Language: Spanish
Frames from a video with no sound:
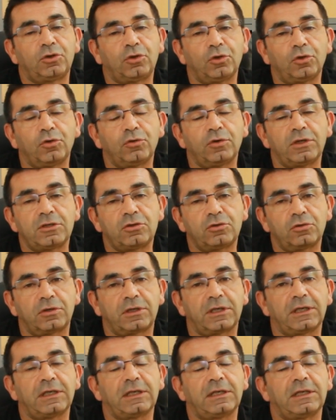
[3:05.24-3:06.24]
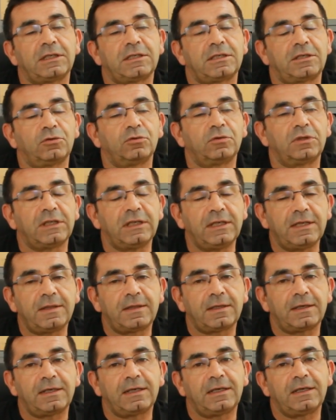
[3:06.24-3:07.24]
todo eso que se
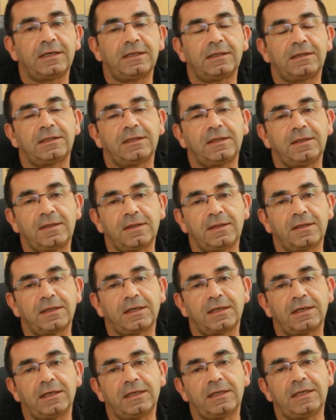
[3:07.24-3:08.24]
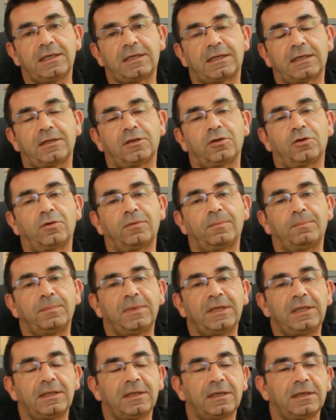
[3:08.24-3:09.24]
utiliza la electricidad y que nos
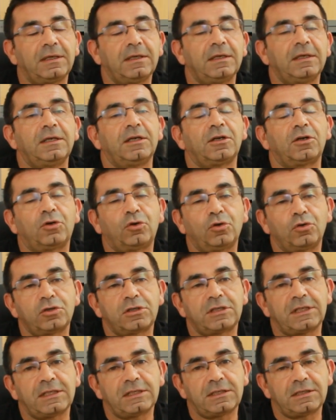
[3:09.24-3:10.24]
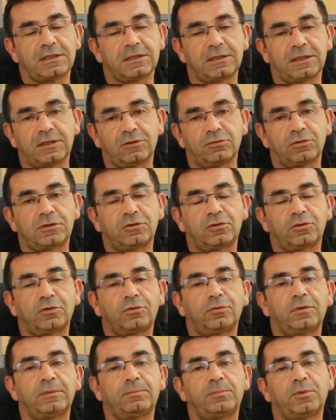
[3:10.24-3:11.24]
mide cosas de nuestro
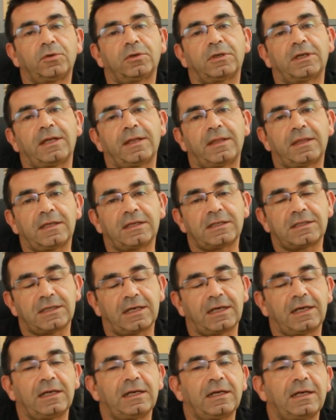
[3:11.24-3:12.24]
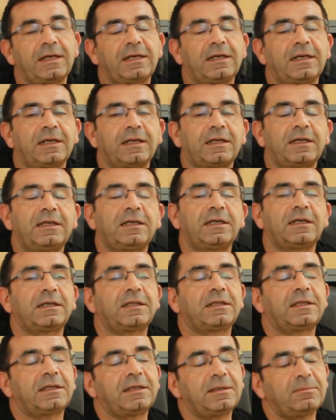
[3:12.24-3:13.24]
cuerpo gracias a la energía
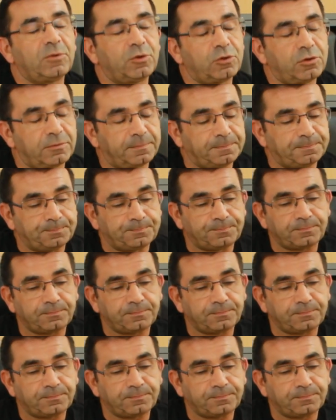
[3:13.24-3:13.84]
que tenemos.